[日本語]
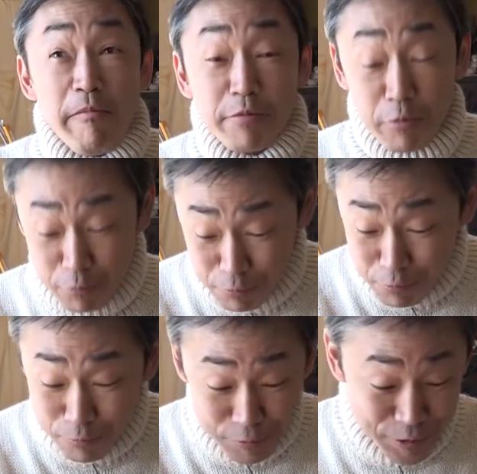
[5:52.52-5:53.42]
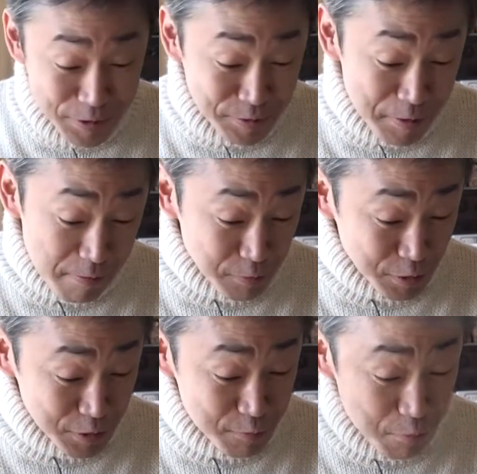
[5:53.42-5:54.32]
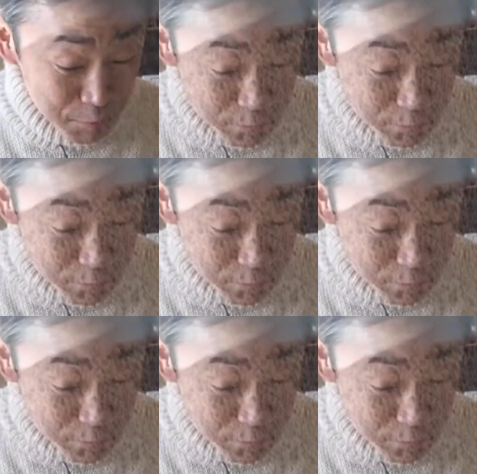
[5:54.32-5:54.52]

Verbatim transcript: ほうじ茶のシフォンっ